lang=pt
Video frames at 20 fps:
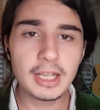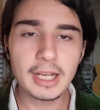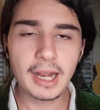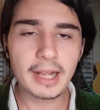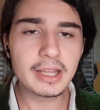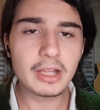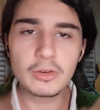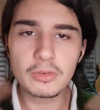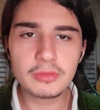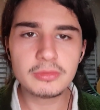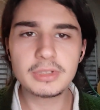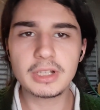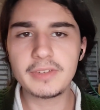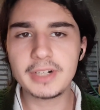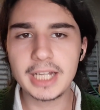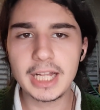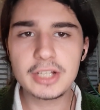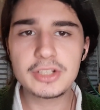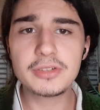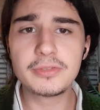cada um na
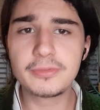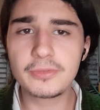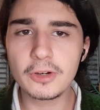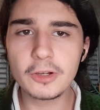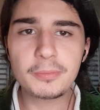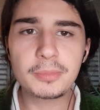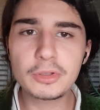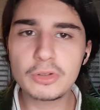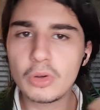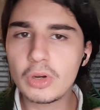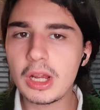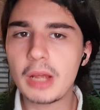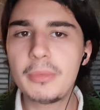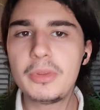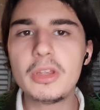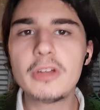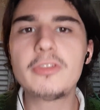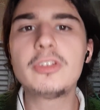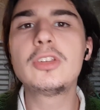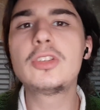verdade, foi para o seu
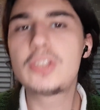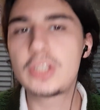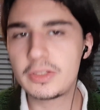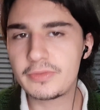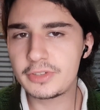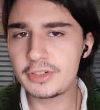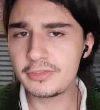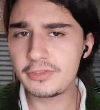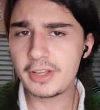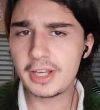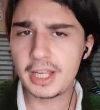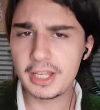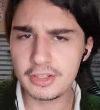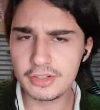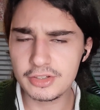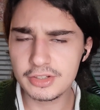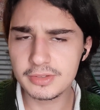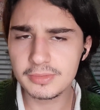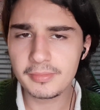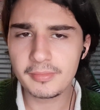caminho evolutivo
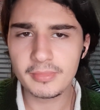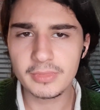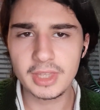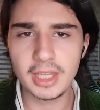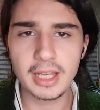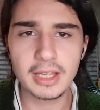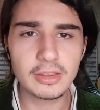diferente né?